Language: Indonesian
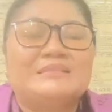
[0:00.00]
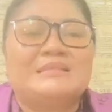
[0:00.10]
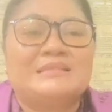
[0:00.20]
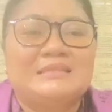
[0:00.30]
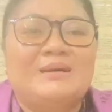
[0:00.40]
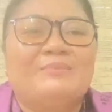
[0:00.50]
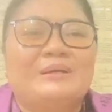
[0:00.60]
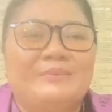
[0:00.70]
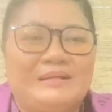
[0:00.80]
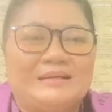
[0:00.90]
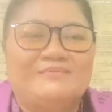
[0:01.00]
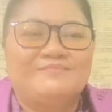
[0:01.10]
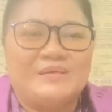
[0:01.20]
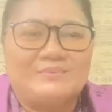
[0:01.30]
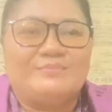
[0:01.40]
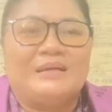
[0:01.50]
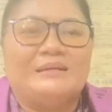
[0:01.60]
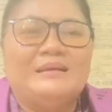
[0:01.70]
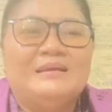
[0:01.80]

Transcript: setiap kebenaran firman.